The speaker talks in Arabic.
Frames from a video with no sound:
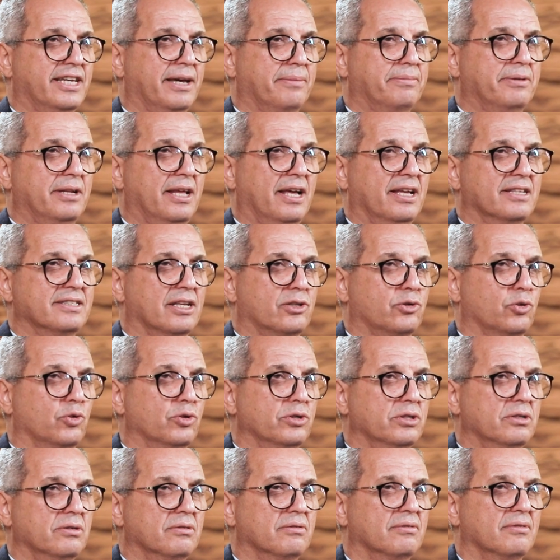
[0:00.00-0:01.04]
جبنه
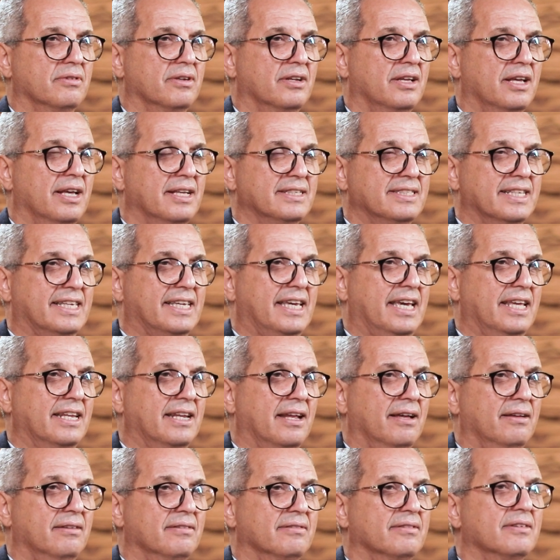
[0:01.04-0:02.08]
زيتون
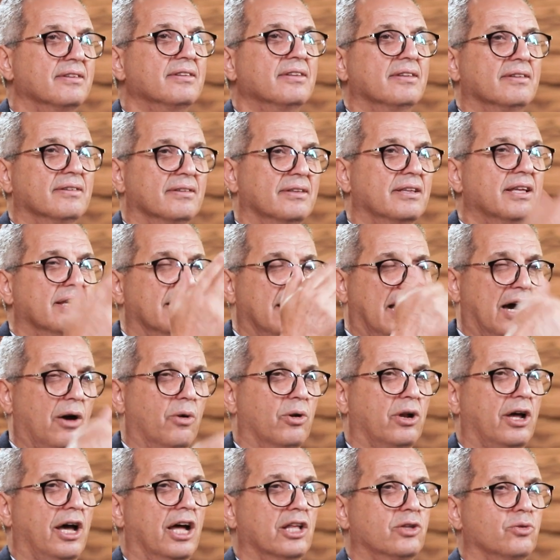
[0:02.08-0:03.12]
سكينه
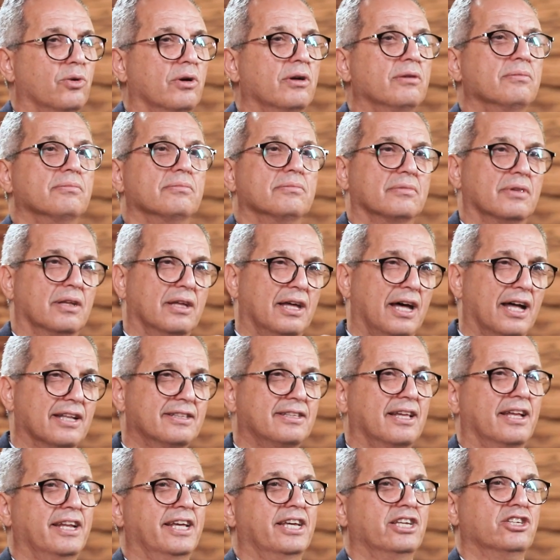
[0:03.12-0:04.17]
اول خطوه
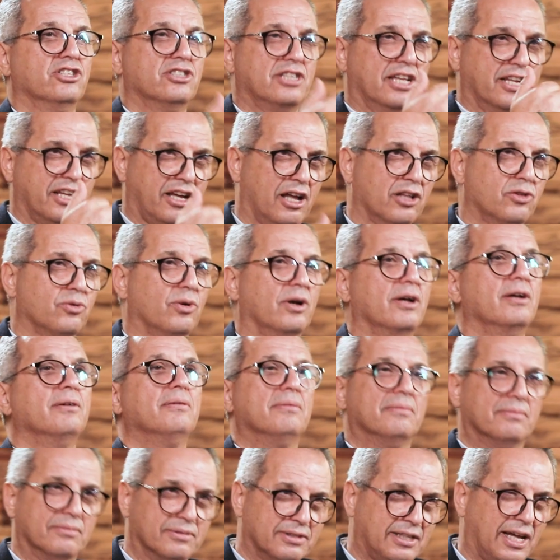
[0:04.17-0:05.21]
قطع العيش تاني خطوه
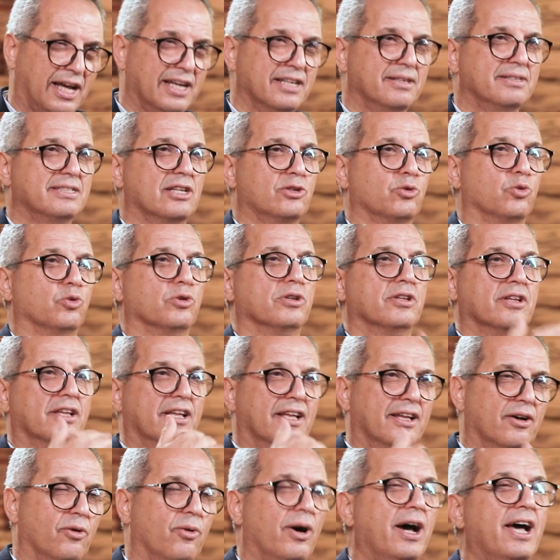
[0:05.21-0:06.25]
ضع الزيتون
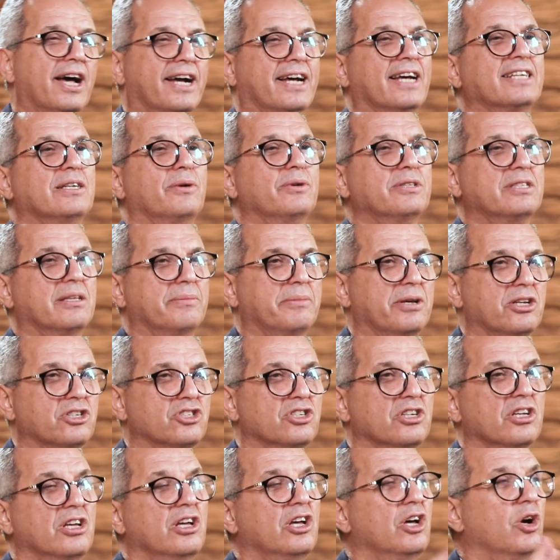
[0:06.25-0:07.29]
وهكذا وانت
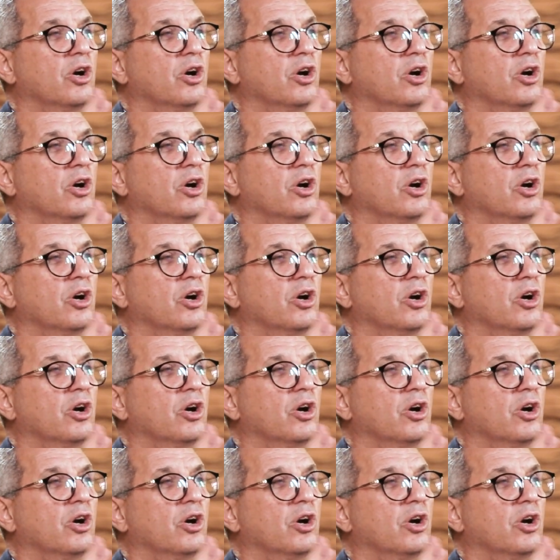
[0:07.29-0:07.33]
ماشي